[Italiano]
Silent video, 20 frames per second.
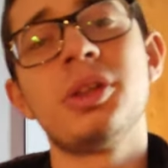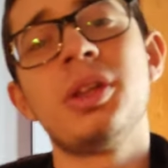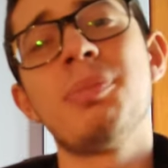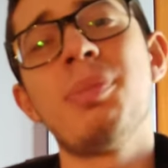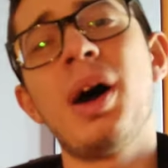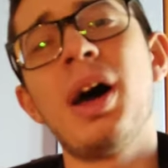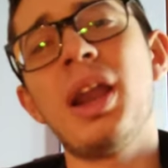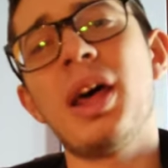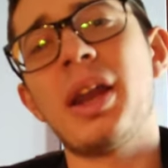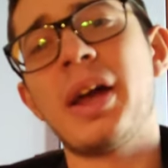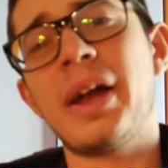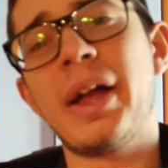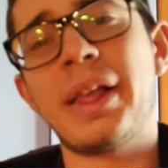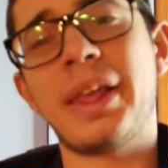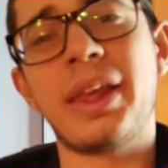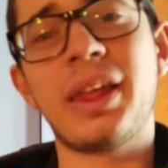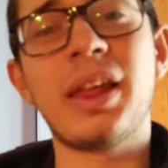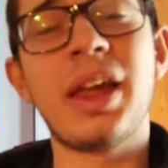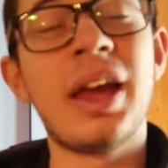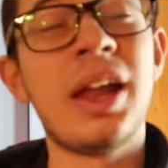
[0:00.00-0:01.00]
Dybala
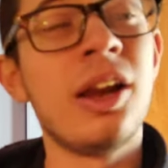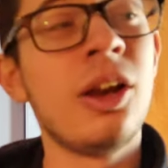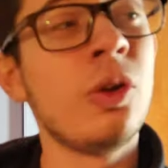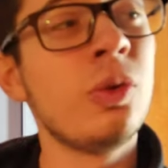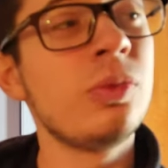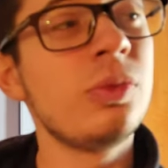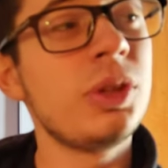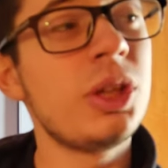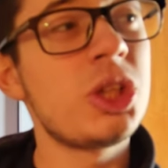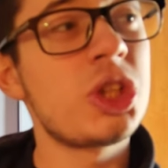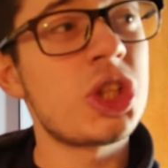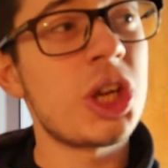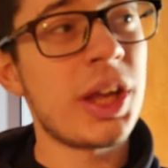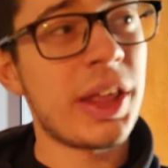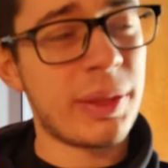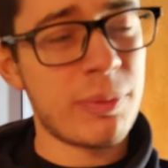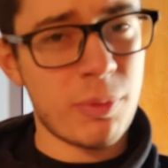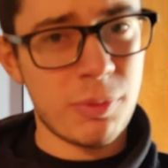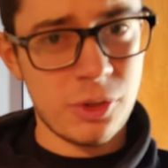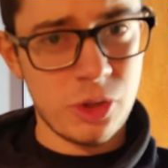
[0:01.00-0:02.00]
ragazzi è
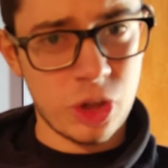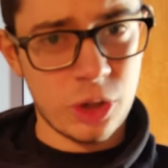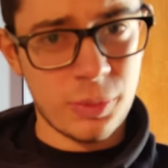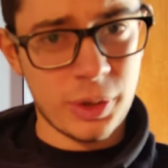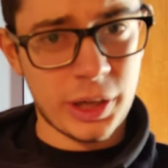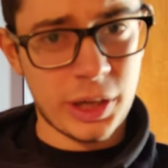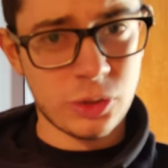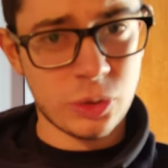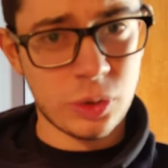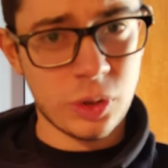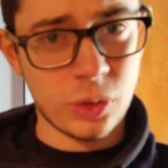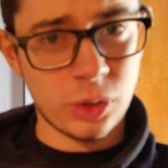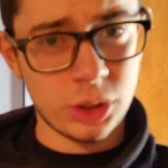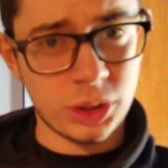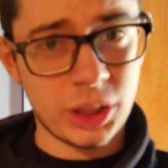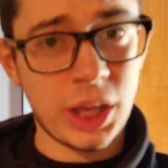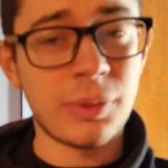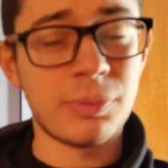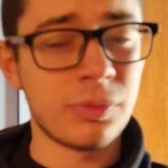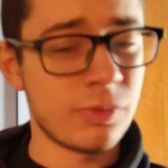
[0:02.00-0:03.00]
l'undicesimo miglior marcatore
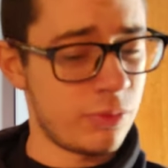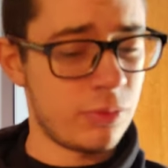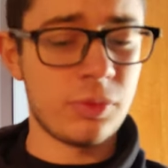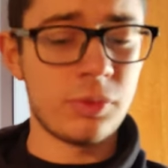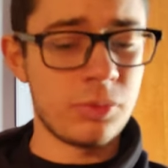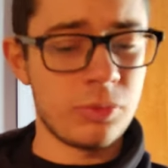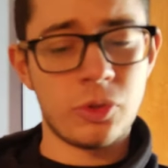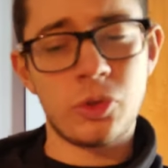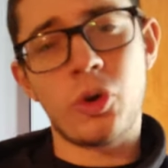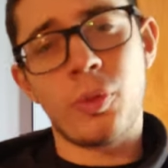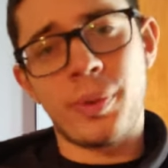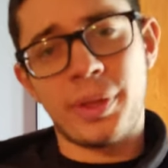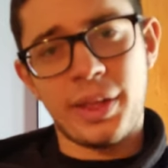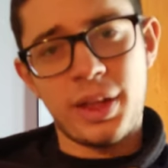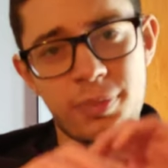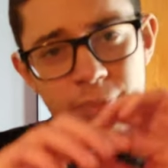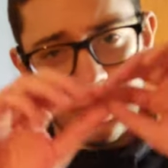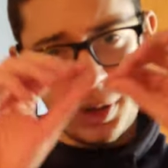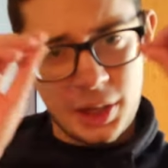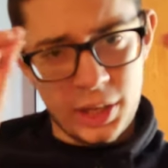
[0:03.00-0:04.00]
all time, come
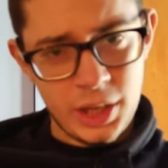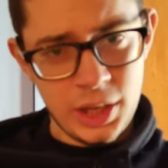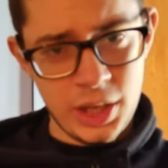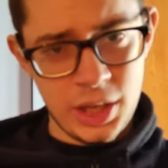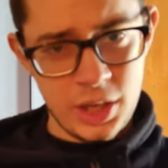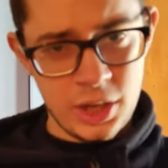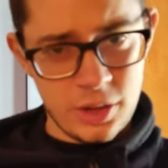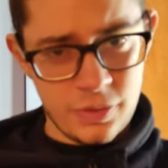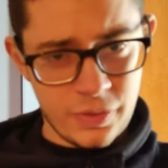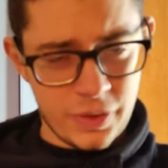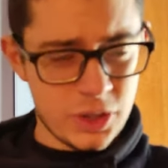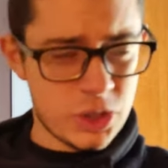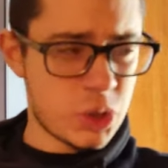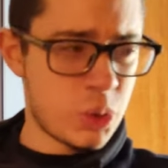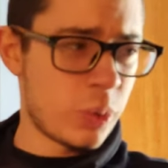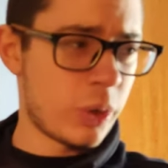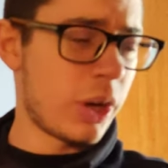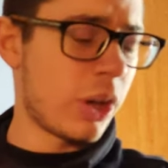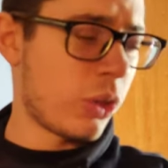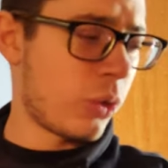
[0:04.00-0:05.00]
sempre
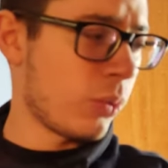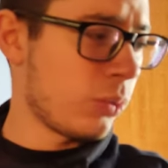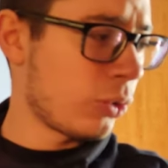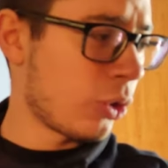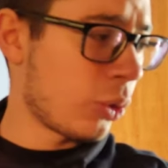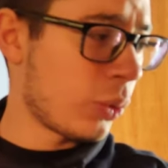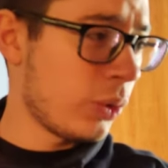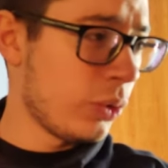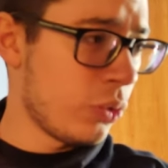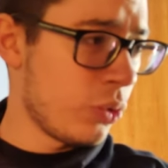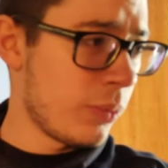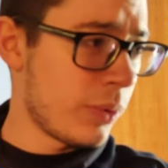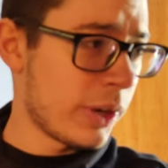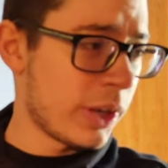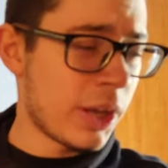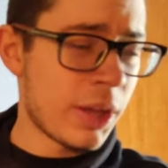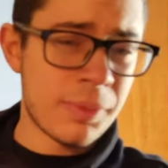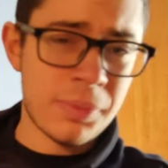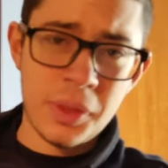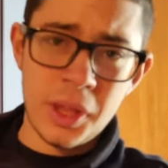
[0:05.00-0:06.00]
faccio un riassunto sui
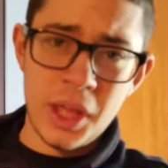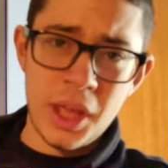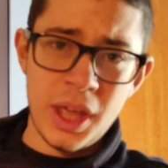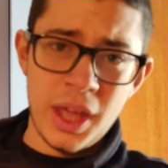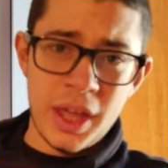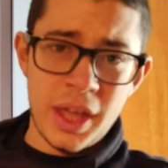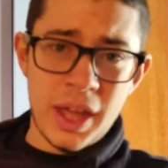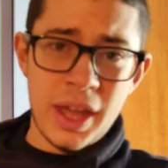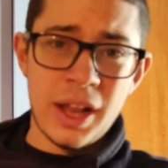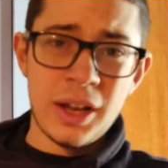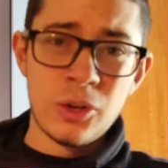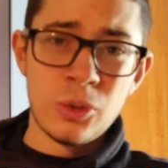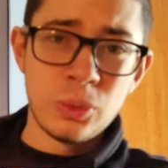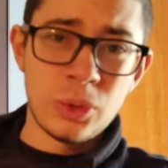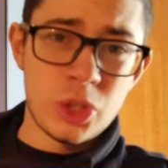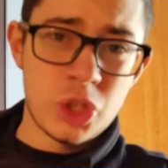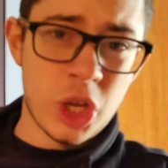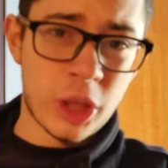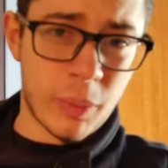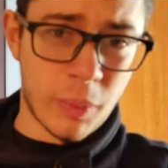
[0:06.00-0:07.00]
numeri, eh? è
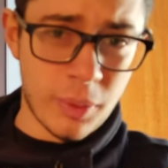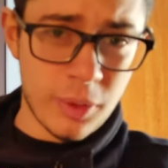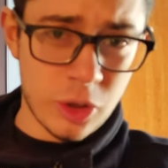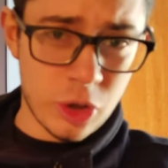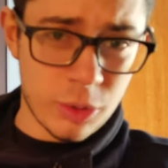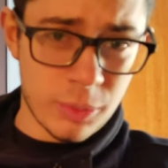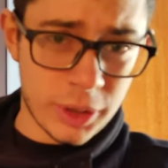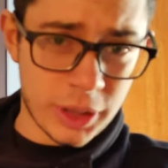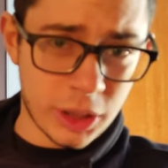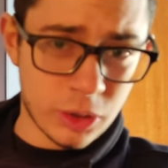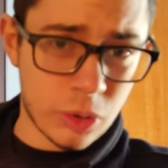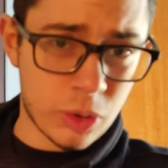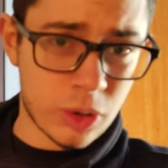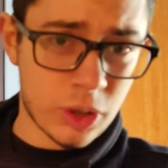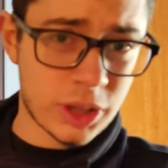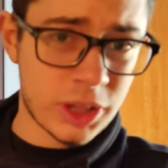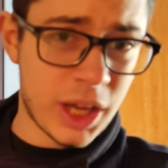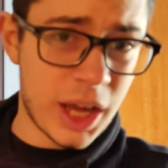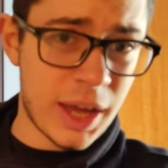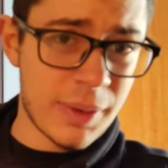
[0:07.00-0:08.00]
l'undicesimo miglior marcatore
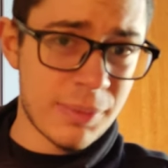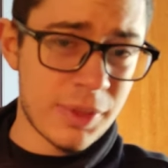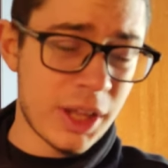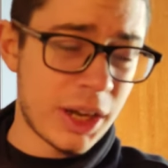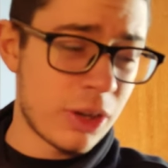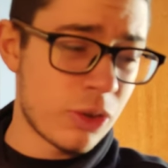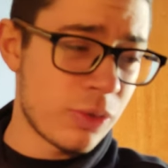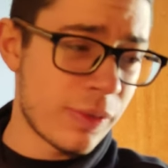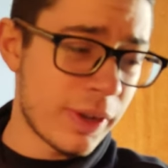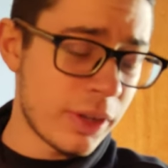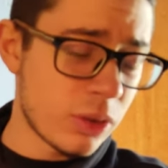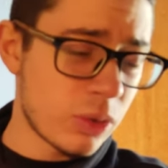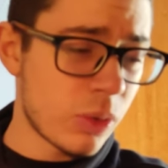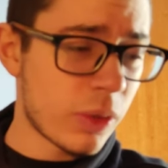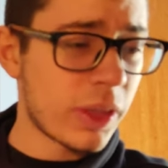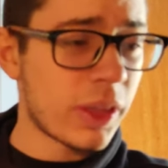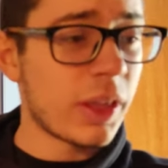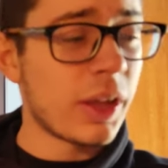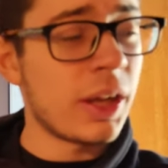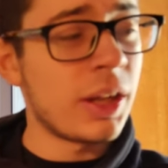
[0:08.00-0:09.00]
all time della
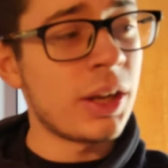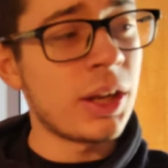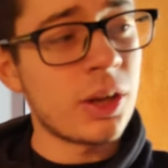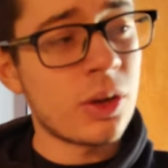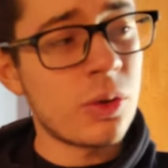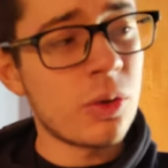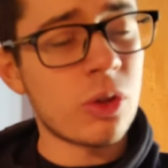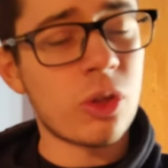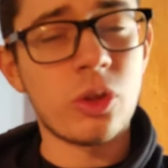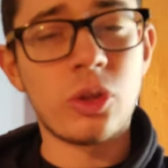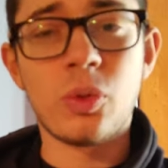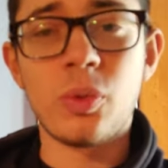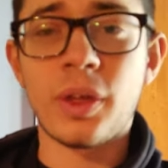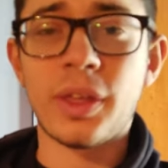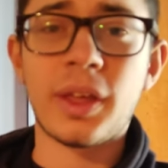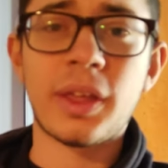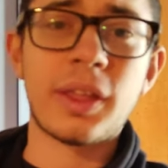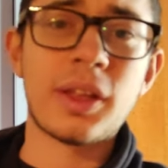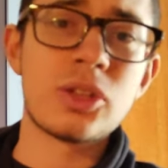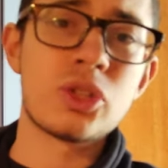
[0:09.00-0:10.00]
Juventus e nel corso di
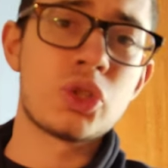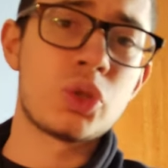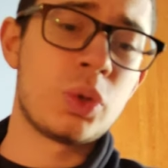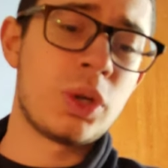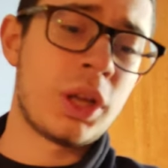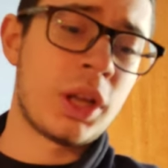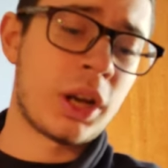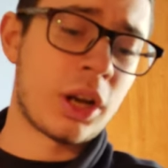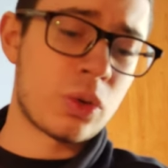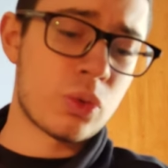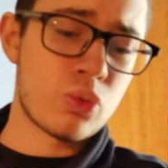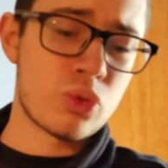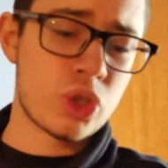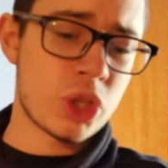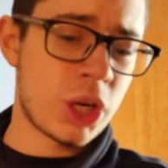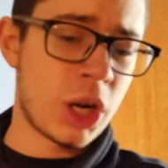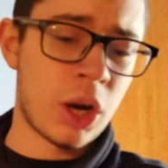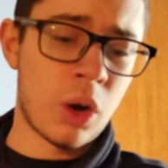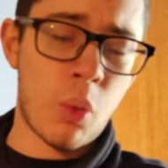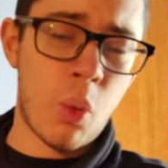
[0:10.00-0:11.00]
questa stagione
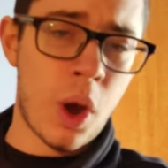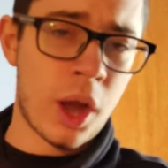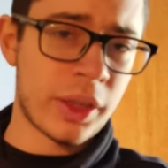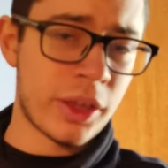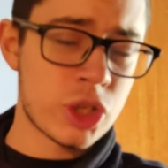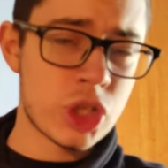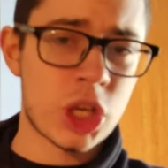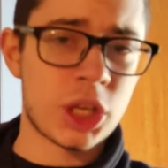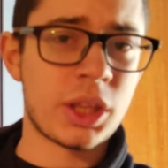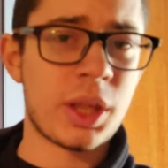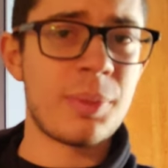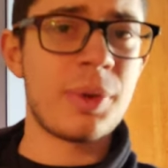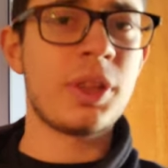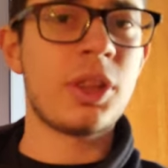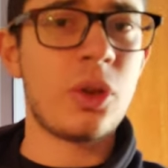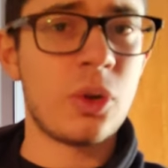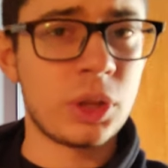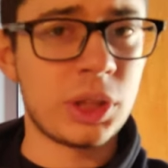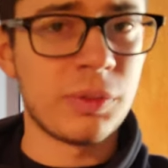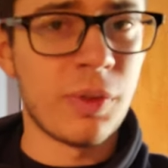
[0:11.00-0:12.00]
raggiungerà quasi
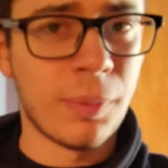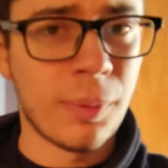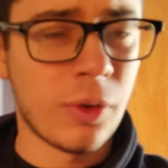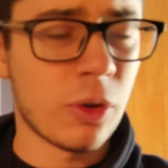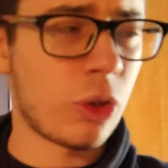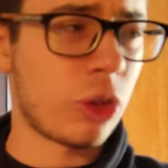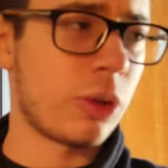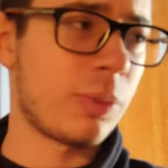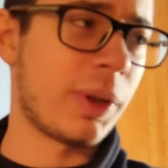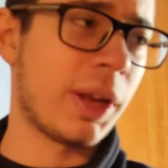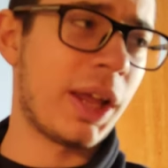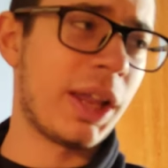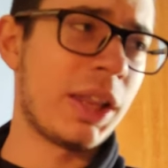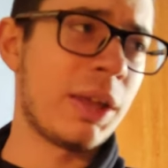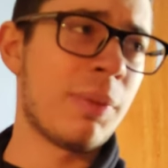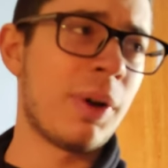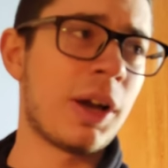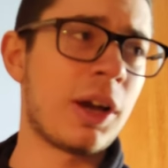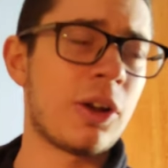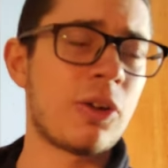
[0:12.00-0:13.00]
certamente l'ottavo posto perché
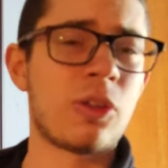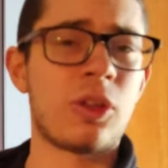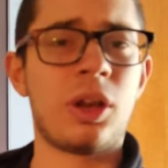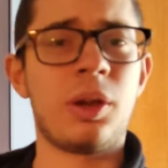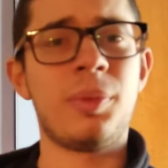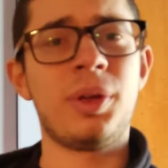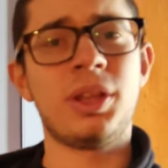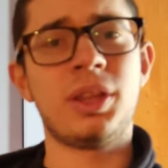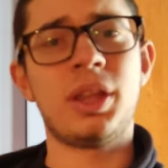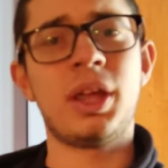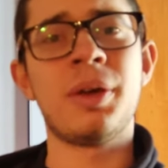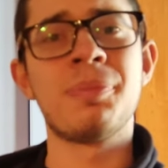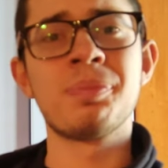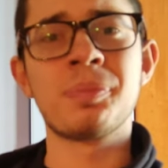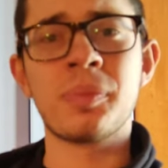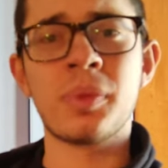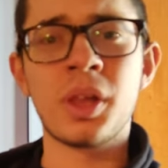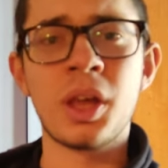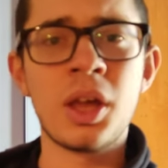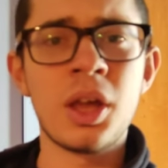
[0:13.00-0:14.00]
gli mancano solamente